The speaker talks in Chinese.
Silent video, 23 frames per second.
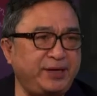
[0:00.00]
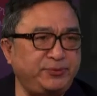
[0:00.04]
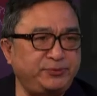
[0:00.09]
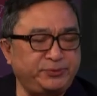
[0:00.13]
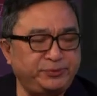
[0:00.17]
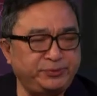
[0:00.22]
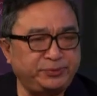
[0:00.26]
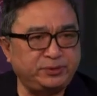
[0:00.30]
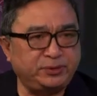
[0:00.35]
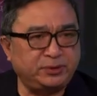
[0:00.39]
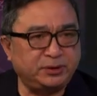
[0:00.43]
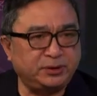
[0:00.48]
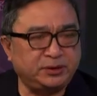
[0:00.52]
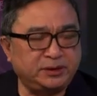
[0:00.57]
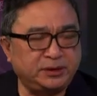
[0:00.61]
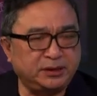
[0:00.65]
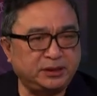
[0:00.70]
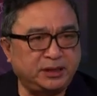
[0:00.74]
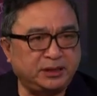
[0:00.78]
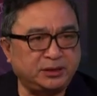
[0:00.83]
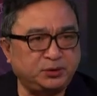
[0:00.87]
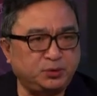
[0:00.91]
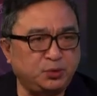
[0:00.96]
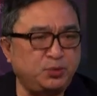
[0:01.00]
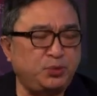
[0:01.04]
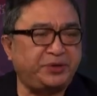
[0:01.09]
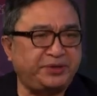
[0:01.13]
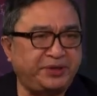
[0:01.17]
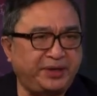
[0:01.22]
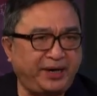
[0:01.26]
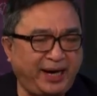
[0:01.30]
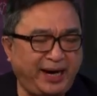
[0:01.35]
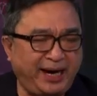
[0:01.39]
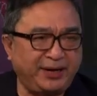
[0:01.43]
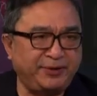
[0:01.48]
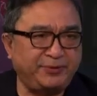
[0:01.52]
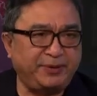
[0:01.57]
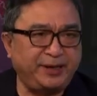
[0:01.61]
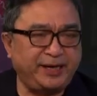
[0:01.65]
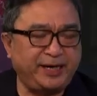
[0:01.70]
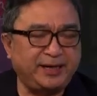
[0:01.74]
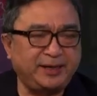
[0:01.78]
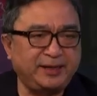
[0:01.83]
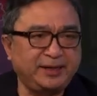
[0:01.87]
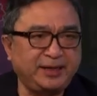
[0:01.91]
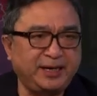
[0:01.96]
于这这个中国和海
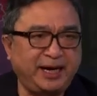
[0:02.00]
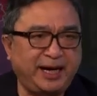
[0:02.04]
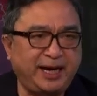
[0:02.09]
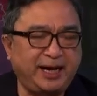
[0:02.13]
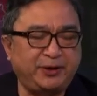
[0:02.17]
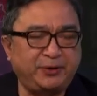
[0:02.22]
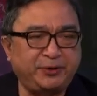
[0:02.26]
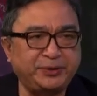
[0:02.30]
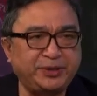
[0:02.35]
外啊，